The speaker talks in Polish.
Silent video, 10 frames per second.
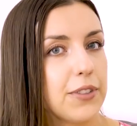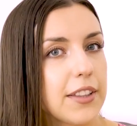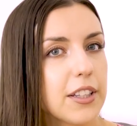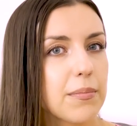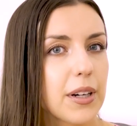W
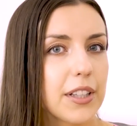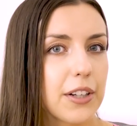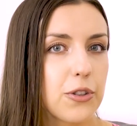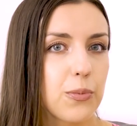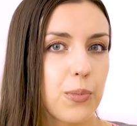jednym
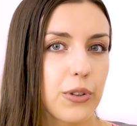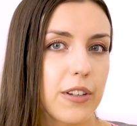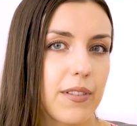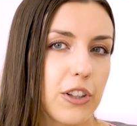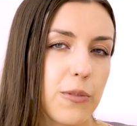badaniu
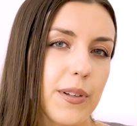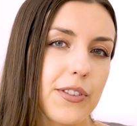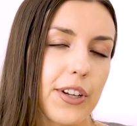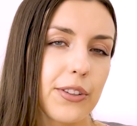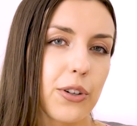podawano
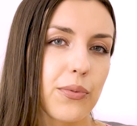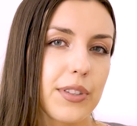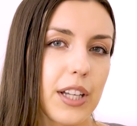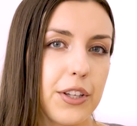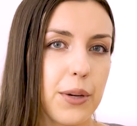pacjentom w
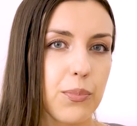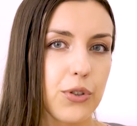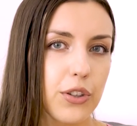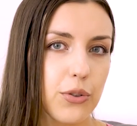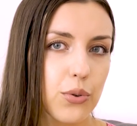stanie
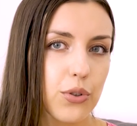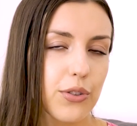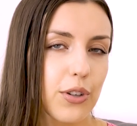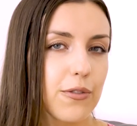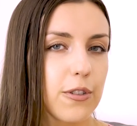
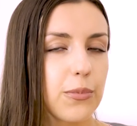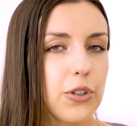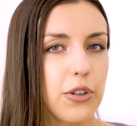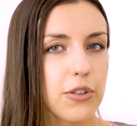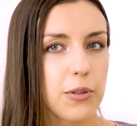przedcukrzycowym
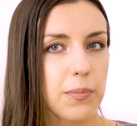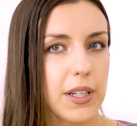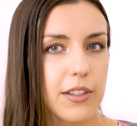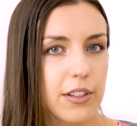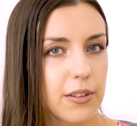
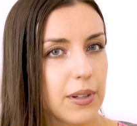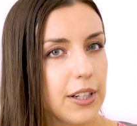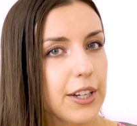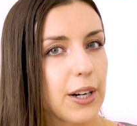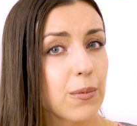1500
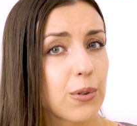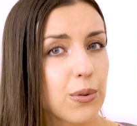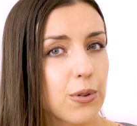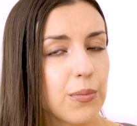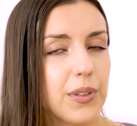mg
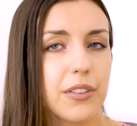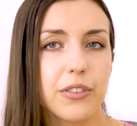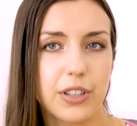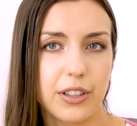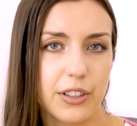
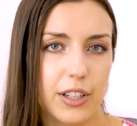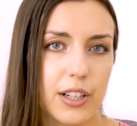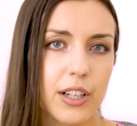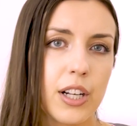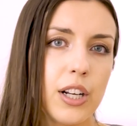kurkuminy
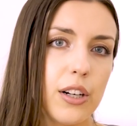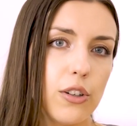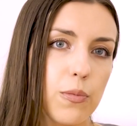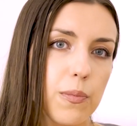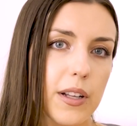dziennie
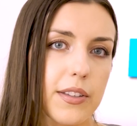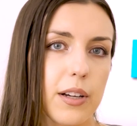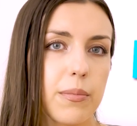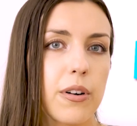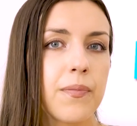lub
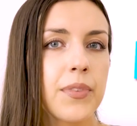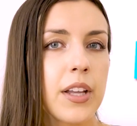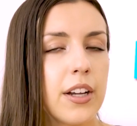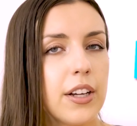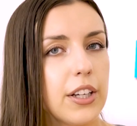placebo
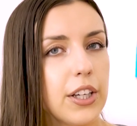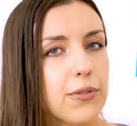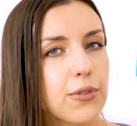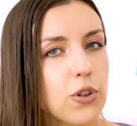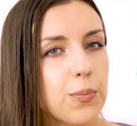
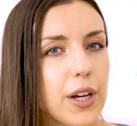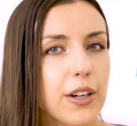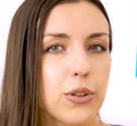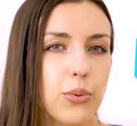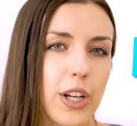i w
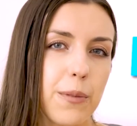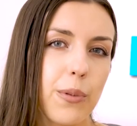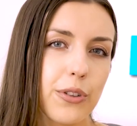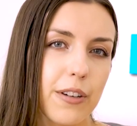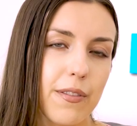grupie, której
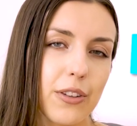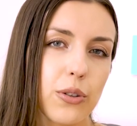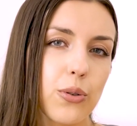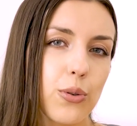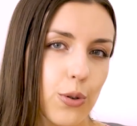
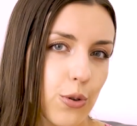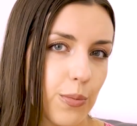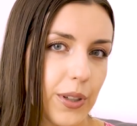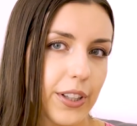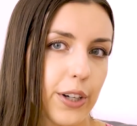podawano
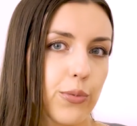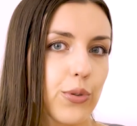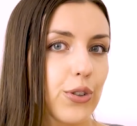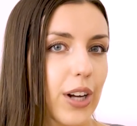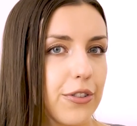kurkuminę,
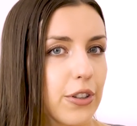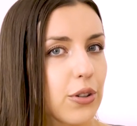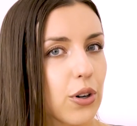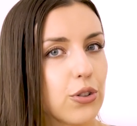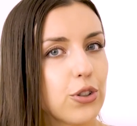rzadziej
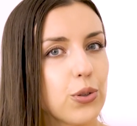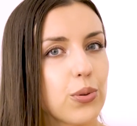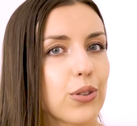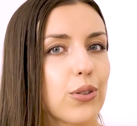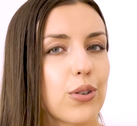
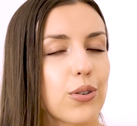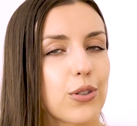dochodziło do